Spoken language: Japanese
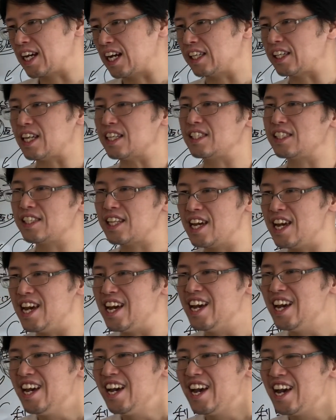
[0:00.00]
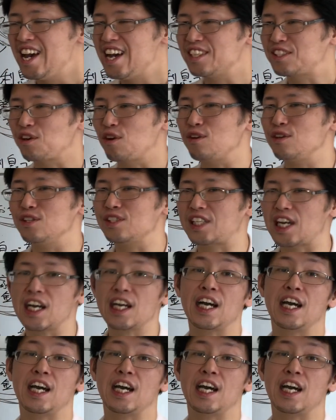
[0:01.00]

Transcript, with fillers: 形で、そういう社